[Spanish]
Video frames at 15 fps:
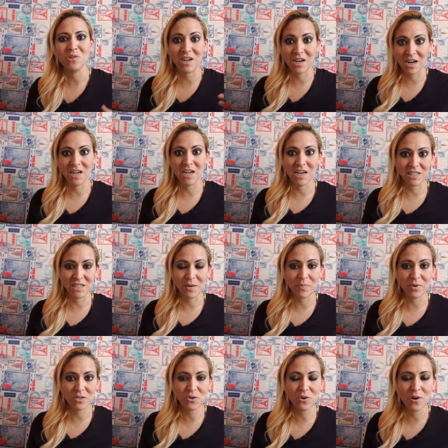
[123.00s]
dejar ir a esa
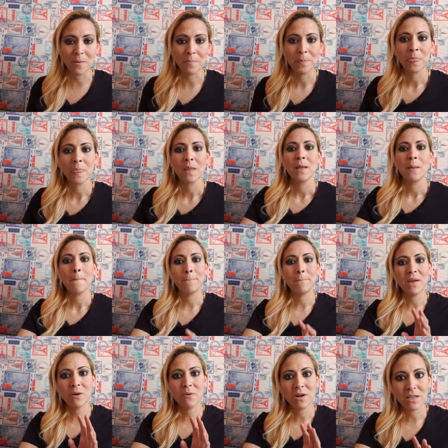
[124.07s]
persona.
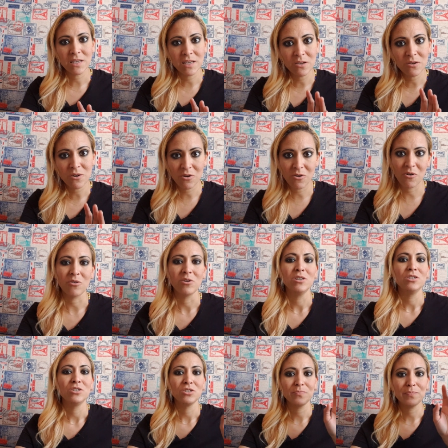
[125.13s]
Pero aquí, ojo,
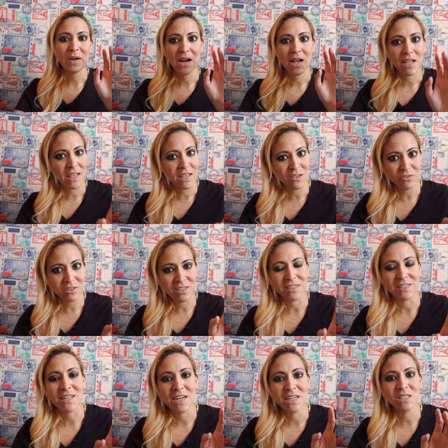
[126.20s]
para aquellos que
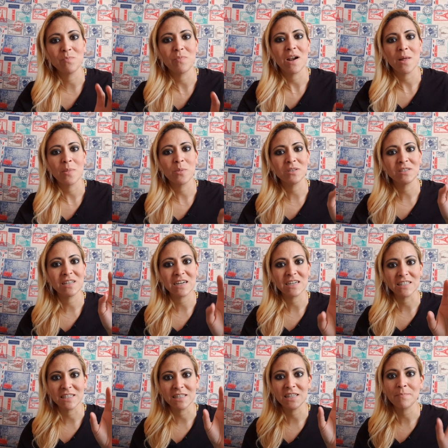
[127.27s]
están esperando esa
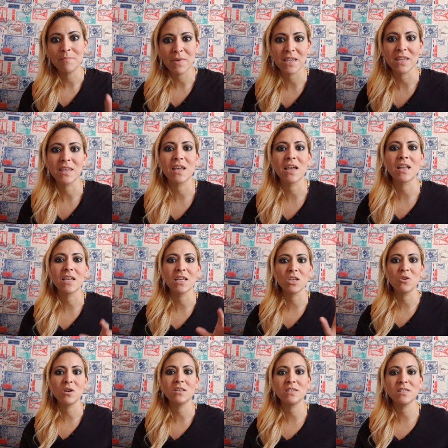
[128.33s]
receta mágica en que
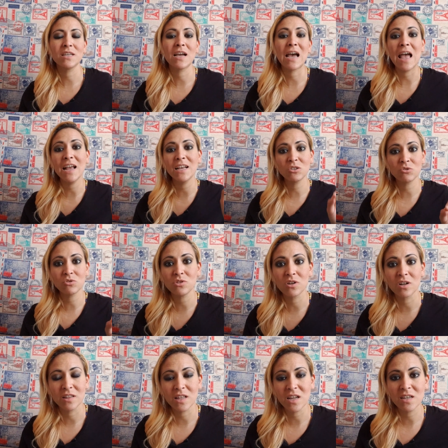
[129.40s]
yo les diga, esto es lo
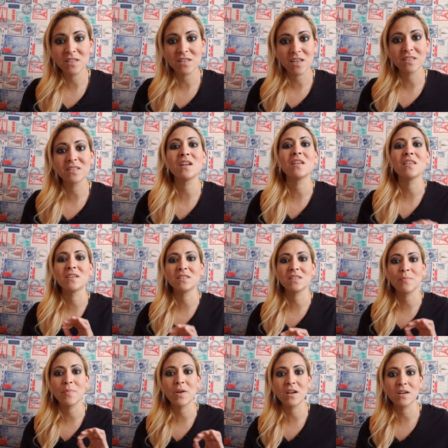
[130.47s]
que tienes que hacer y de
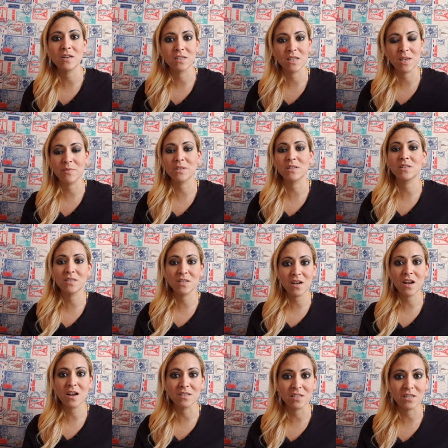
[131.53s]
esta manera es que vas a
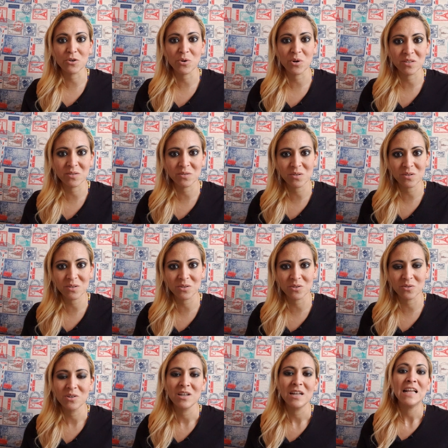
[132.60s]
sanar ese corazón
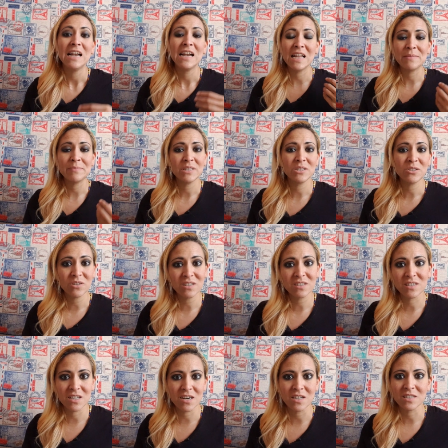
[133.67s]
roto, lamento
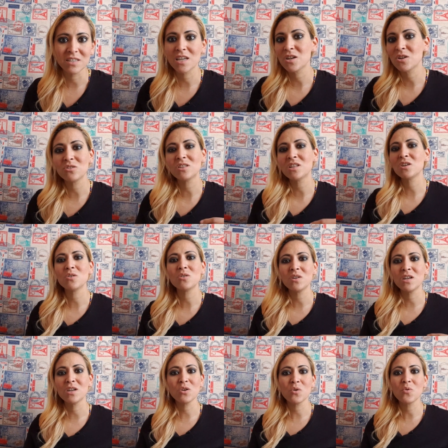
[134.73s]
decirles que no tengo
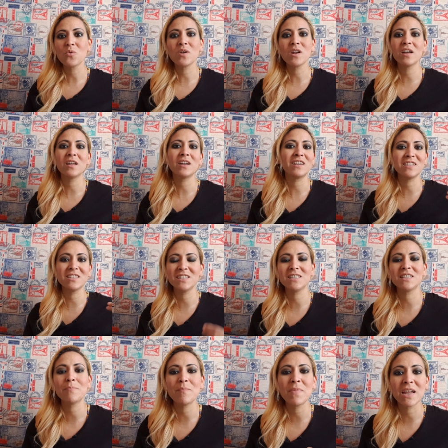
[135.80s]
ninguna
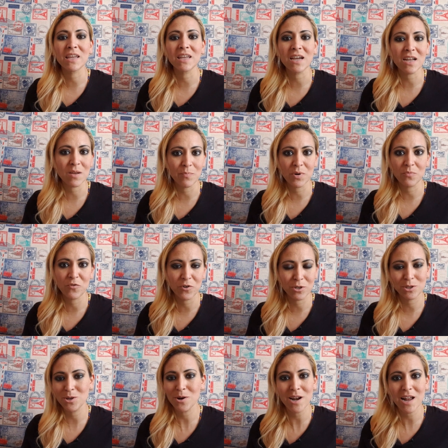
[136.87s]
receta mágica que
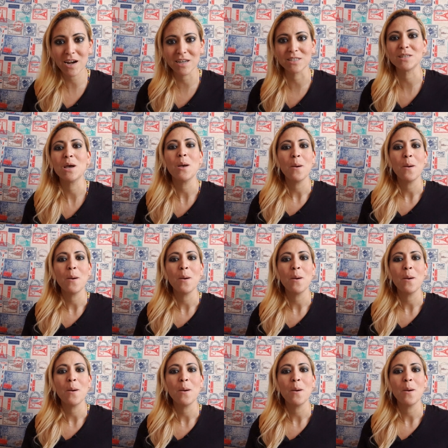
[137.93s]
proporcionarles,